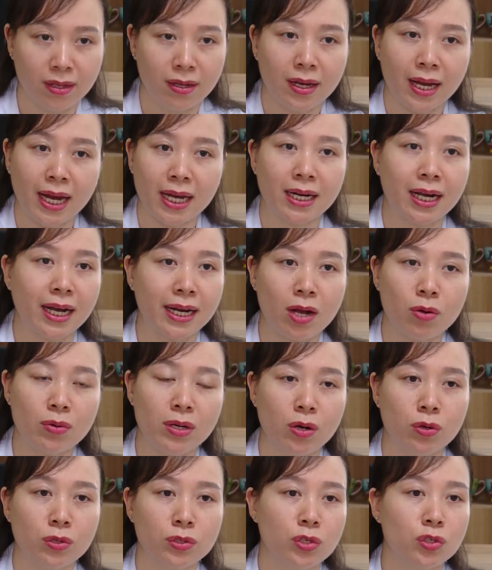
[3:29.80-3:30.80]
hay là cái đau
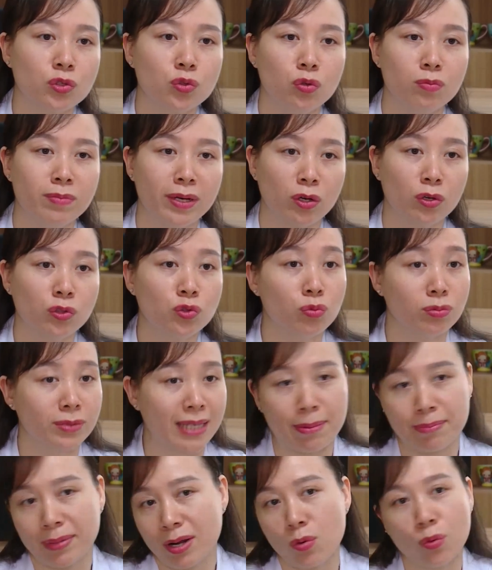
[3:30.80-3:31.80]
đầu cho dù mình có dùng
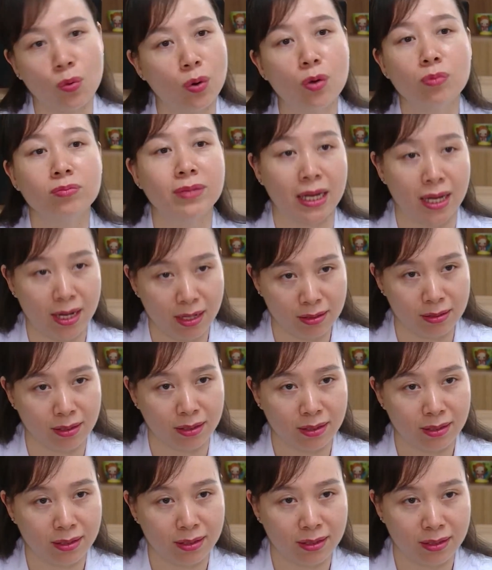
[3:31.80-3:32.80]
giảm đau cũng không thể hết được
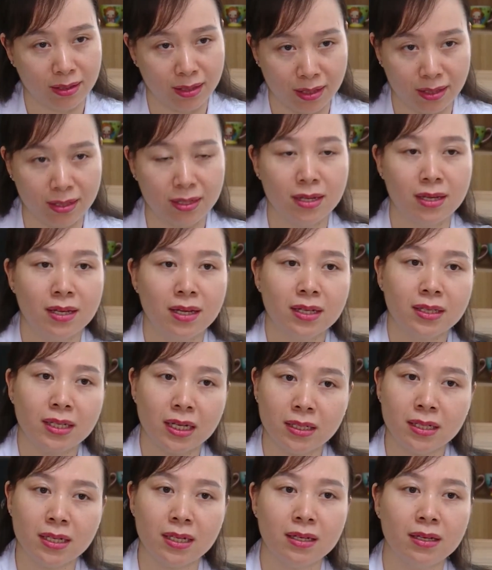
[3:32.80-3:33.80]
đấy
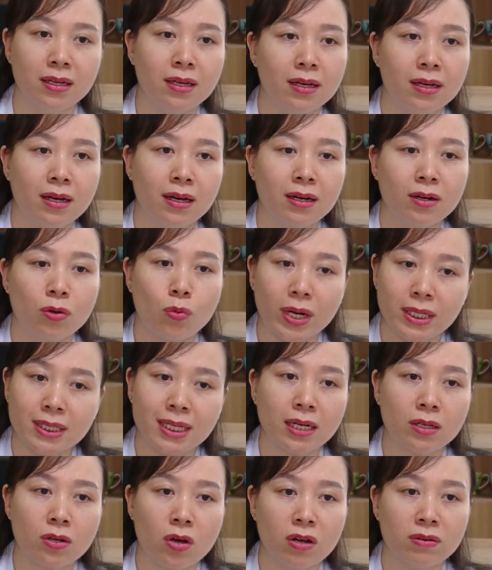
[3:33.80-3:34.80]
thế thì uh, quan
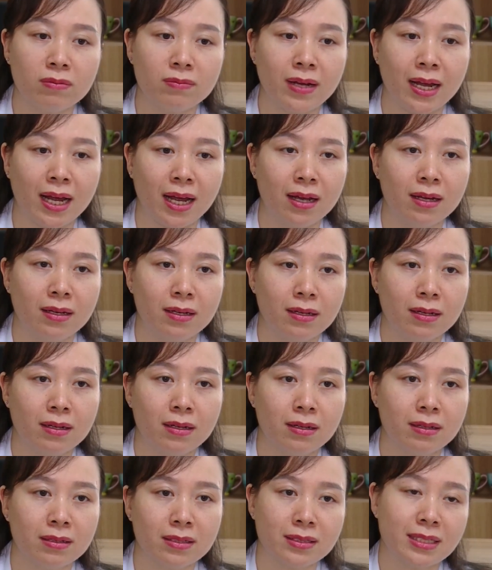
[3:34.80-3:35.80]
sát con và
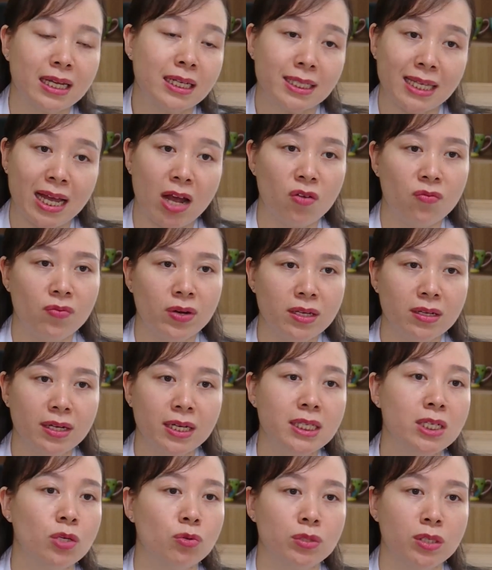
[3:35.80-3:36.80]
uh, sát sao với những
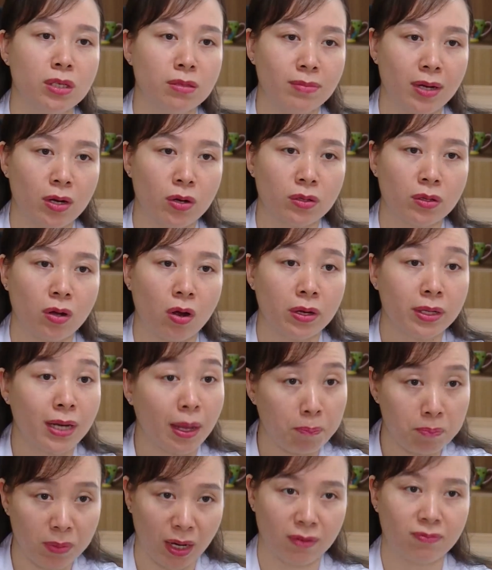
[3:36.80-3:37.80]
cái triệu chứng mà con có
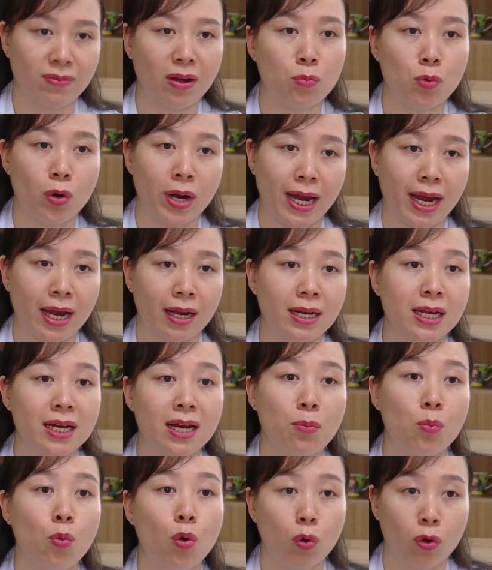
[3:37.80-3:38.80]
đặc biệt vào mùa hè đây
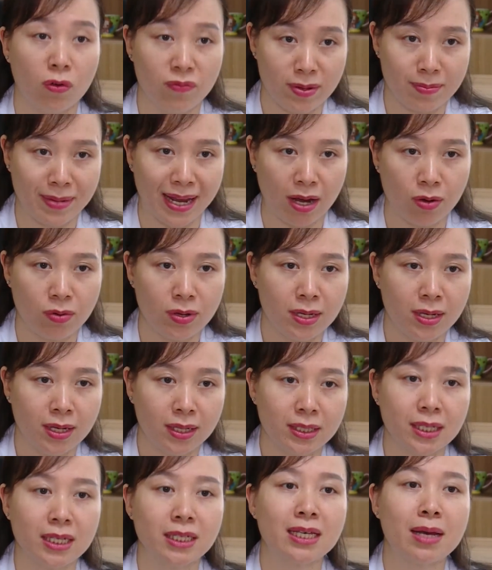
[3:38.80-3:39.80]
là mùa của viêm não
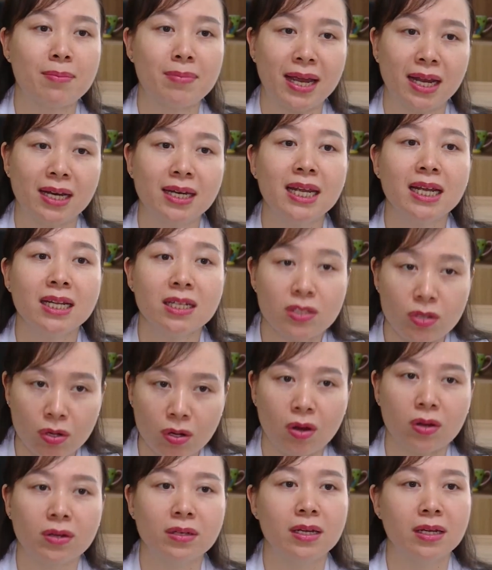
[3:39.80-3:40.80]
thì cha mẹ nên cho
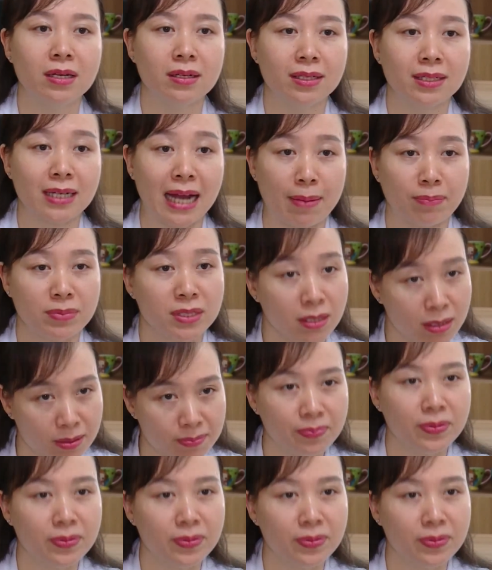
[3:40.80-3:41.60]
con đến khám sớm